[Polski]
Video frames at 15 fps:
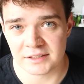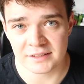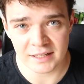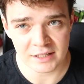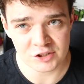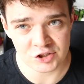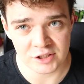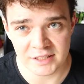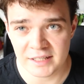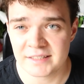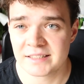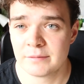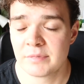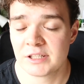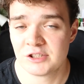I także jak
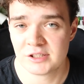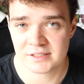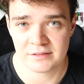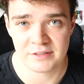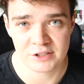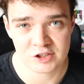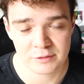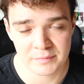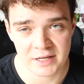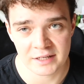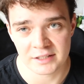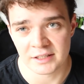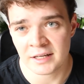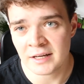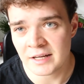zabrać się za większe
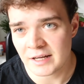barki?